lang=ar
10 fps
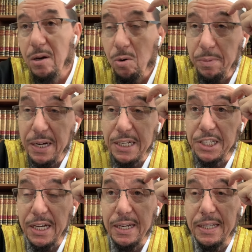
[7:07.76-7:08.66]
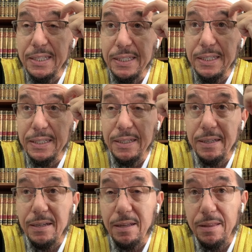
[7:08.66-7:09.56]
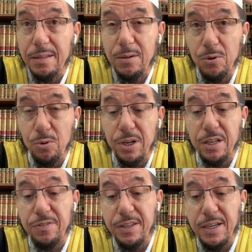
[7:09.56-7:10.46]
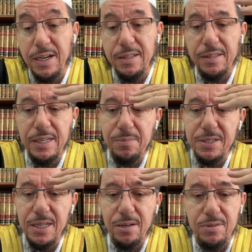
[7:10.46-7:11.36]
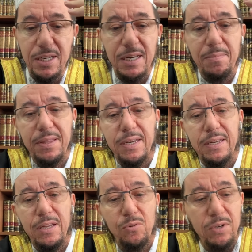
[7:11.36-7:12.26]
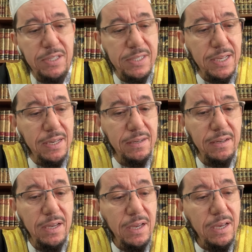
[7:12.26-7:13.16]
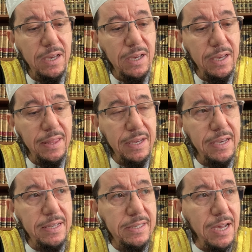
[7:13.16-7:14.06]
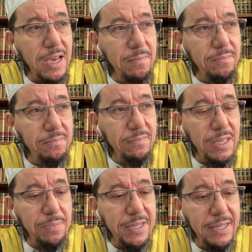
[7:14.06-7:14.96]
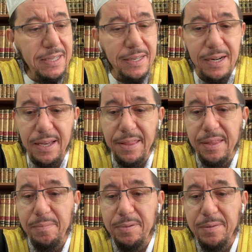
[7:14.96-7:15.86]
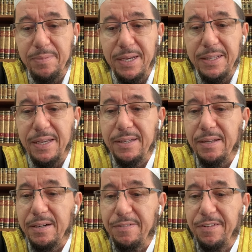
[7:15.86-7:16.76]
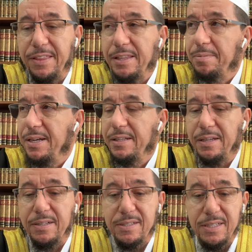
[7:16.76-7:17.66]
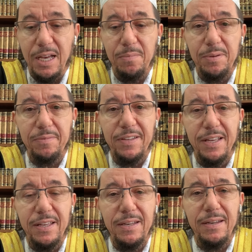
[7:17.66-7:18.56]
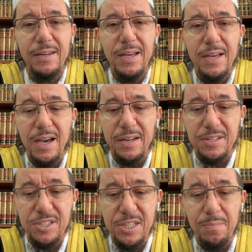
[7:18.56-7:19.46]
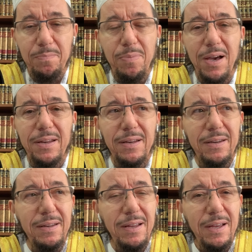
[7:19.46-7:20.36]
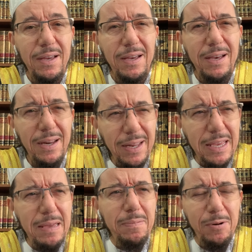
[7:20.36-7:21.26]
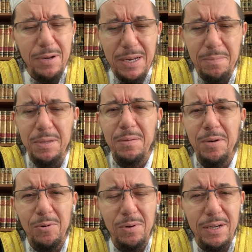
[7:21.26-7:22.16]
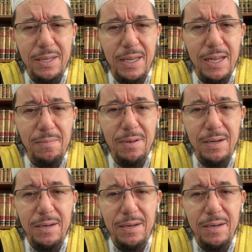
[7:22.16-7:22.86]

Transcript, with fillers: ومن الأشياء التي آه، ذكرت في أحاديث النبي صلى الله عليه وسلم مثلا أن الإنسان آه، إذا كان صائم يبتعد عن الغضب يبتعد عن الرفث يبتعد عن الصخب يبتعد عن عن السب عن الغيبة والنميمة والكلام